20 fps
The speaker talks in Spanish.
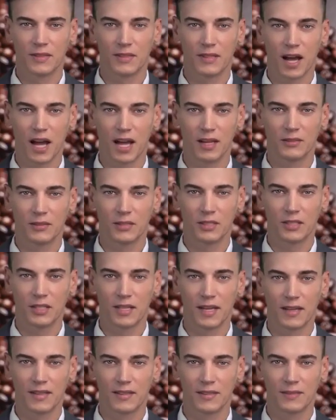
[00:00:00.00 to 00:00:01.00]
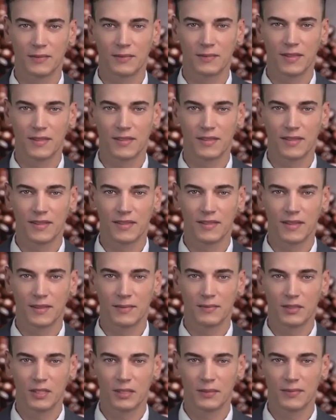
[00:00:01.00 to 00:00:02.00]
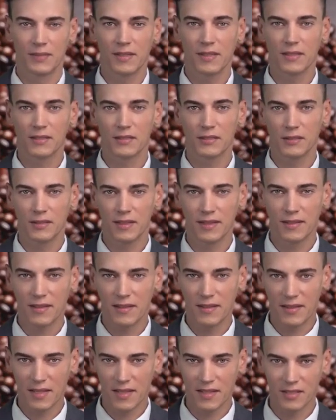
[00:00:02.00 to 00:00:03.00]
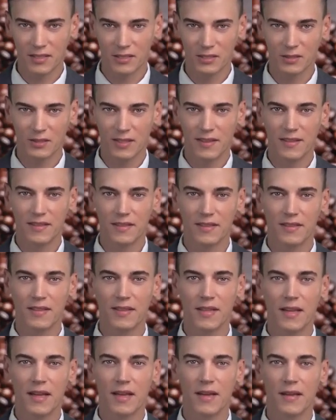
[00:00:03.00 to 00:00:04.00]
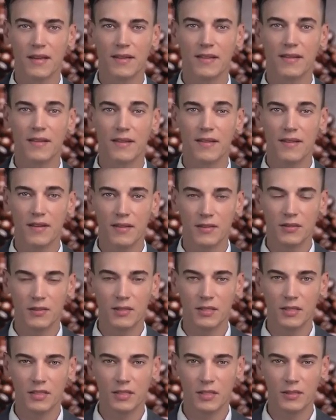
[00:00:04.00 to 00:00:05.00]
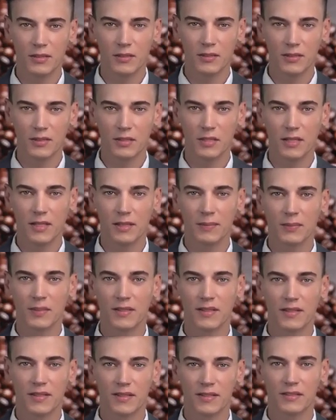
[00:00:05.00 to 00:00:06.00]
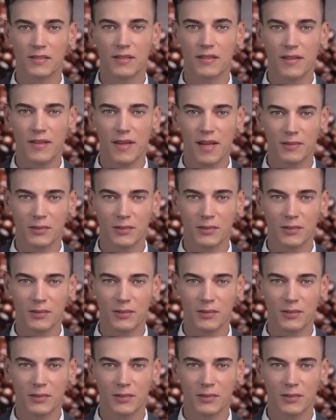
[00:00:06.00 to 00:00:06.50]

La alulosa generalmente se absorbe en el torrente sanguíneo antes de llegar al intestino grueso, lo que puede reducir la